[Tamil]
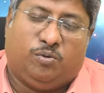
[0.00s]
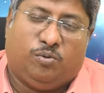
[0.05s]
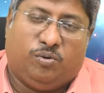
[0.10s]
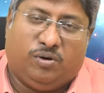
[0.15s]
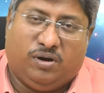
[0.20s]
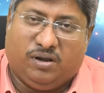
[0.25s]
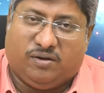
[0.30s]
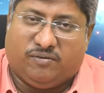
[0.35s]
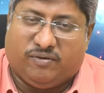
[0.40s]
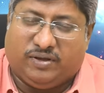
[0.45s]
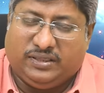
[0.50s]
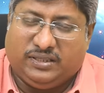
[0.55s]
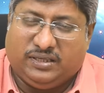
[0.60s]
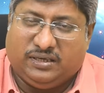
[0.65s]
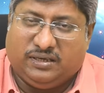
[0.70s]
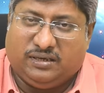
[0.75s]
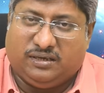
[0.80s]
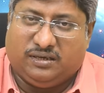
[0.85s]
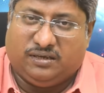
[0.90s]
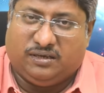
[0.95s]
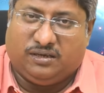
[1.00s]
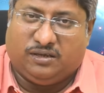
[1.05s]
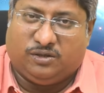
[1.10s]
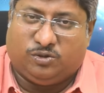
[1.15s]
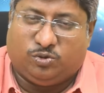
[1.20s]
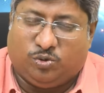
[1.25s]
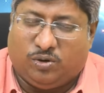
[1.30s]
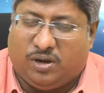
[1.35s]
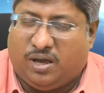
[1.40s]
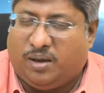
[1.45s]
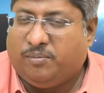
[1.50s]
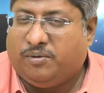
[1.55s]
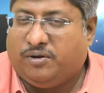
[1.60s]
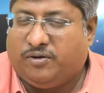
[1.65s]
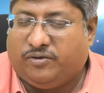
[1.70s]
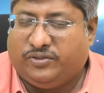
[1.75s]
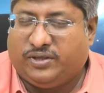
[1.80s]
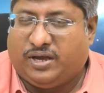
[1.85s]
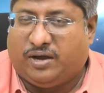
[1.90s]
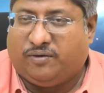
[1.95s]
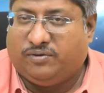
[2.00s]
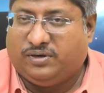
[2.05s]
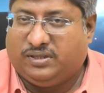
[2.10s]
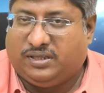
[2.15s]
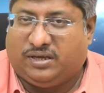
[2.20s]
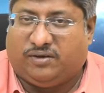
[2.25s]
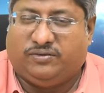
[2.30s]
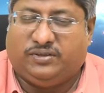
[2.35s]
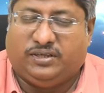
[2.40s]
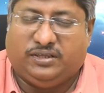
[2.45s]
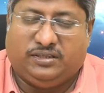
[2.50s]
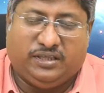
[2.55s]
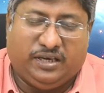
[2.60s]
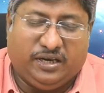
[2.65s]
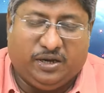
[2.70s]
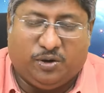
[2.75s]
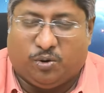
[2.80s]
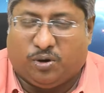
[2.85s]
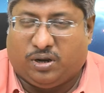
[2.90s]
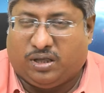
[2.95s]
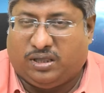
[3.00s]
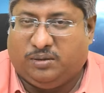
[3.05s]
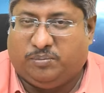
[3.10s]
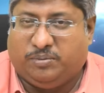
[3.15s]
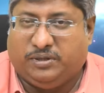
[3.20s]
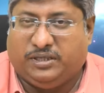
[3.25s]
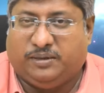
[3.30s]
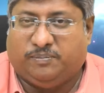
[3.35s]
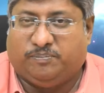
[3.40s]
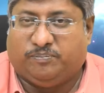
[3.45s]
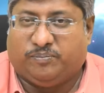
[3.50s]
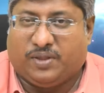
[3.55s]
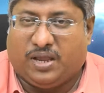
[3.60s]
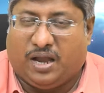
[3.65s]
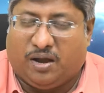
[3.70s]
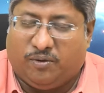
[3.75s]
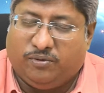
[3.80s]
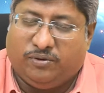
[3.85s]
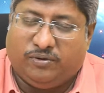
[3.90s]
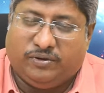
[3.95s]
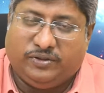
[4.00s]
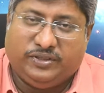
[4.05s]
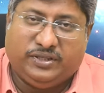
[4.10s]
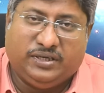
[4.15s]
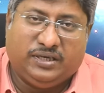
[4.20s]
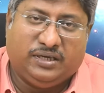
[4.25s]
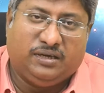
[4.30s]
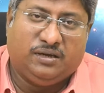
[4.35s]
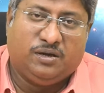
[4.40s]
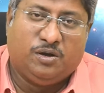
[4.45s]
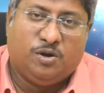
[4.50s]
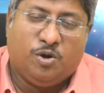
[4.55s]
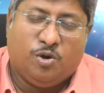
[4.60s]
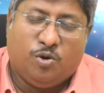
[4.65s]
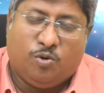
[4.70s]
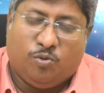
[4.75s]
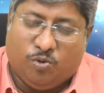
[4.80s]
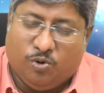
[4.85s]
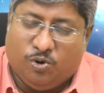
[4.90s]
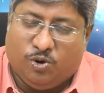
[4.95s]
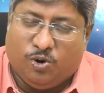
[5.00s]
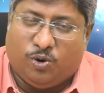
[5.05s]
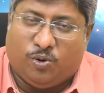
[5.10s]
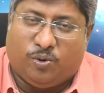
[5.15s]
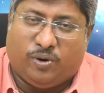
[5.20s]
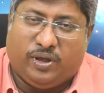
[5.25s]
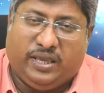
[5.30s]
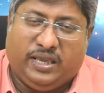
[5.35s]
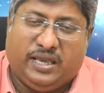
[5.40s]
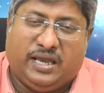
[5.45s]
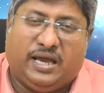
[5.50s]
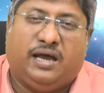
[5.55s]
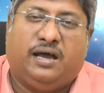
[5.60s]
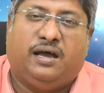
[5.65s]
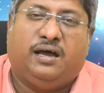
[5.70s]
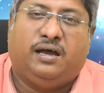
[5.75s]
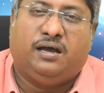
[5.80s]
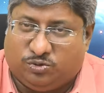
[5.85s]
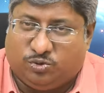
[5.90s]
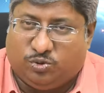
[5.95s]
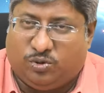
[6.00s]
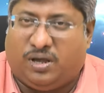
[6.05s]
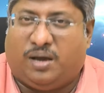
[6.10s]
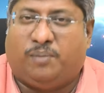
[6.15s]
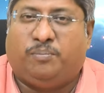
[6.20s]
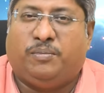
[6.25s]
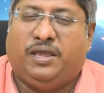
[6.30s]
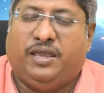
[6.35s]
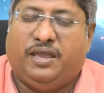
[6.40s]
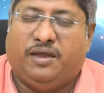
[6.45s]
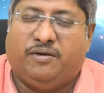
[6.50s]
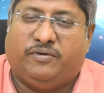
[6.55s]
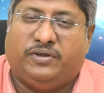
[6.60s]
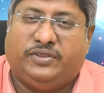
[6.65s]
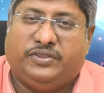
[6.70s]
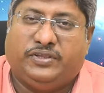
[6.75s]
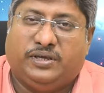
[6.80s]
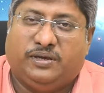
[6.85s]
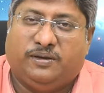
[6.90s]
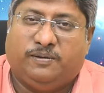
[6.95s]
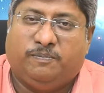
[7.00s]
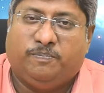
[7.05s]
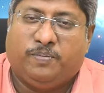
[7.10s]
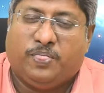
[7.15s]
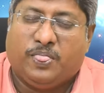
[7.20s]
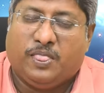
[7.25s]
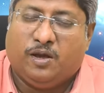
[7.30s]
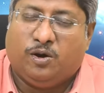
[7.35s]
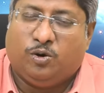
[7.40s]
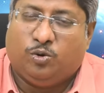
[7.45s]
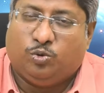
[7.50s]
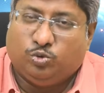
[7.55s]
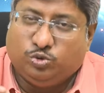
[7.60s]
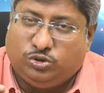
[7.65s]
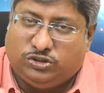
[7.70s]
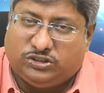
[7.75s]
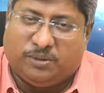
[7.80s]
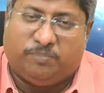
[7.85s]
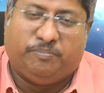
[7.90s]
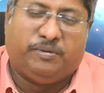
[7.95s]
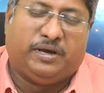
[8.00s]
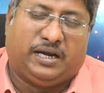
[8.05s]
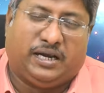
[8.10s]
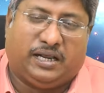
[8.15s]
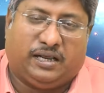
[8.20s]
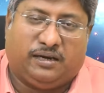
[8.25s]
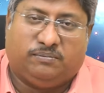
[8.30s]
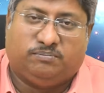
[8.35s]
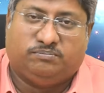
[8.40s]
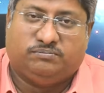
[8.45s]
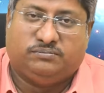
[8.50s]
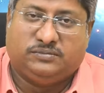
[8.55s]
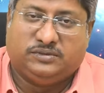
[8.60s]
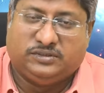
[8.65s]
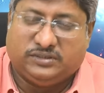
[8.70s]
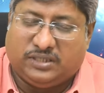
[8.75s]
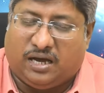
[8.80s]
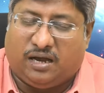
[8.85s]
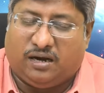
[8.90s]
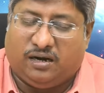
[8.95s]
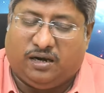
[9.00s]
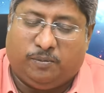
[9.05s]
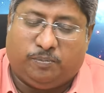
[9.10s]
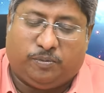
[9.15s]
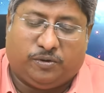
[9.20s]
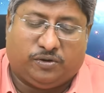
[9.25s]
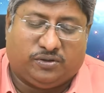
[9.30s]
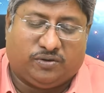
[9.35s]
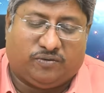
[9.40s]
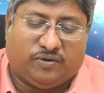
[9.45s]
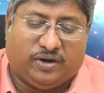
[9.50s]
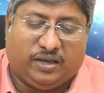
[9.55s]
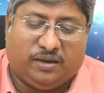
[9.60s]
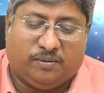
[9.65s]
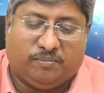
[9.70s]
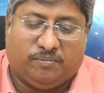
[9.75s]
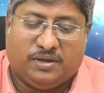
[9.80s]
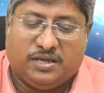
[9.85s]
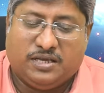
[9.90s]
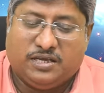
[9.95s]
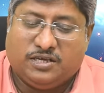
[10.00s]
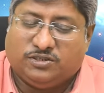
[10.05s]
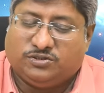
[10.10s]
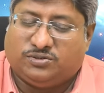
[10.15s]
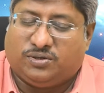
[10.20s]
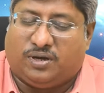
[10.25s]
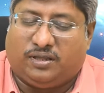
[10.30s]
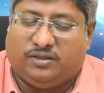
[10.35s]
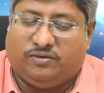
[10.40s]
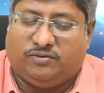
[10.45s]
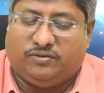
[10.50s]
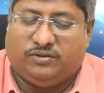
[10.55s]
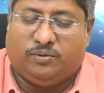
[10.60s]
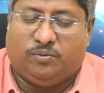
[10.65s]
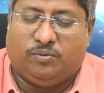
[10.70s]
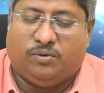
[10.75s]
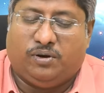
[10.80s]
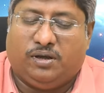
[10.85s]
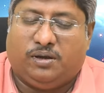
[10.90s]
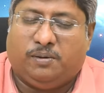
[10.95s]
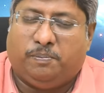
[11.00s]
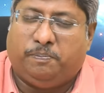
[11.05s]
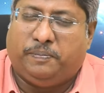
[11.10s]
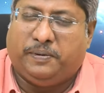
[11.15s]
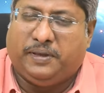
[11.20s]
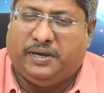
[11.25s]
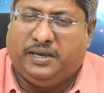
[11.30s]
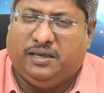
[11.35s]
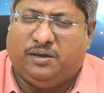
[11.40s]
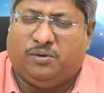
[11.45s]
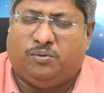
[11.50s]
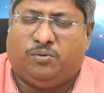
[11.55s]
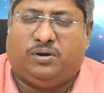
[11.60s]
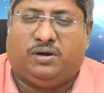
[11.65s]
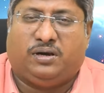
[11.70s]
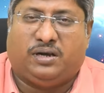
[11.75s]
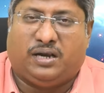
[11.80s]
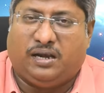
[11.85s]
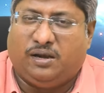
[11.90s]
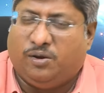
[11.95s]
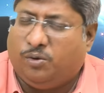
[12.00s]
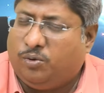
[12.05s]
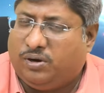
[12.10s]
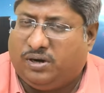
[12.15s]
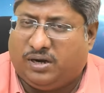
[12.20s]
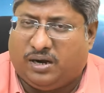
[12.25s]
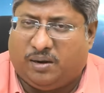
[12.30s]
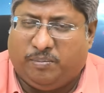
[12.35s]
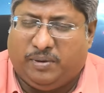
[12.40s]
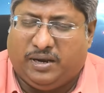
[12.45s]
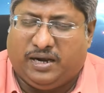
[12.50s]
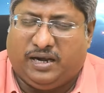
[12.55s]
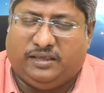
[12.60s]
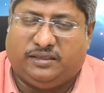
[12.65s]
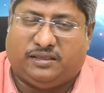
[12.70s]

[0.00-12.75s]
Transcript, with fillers: உங்களுக்கு வந்து துலாம்க்கு வந்து அவர் தான் வந்து திரிகோணாதிபதி அவர் வந்து உங்களுடைய துலாம்லேயே வந்து உச்சம் பெறாரு இந்த ஆண்டை பொறுத்த வரைக்கும் ஸோ அது வந்து உங்களுக்கு பெரிய ஒரு நல்ல ஒரு நன்மைகளை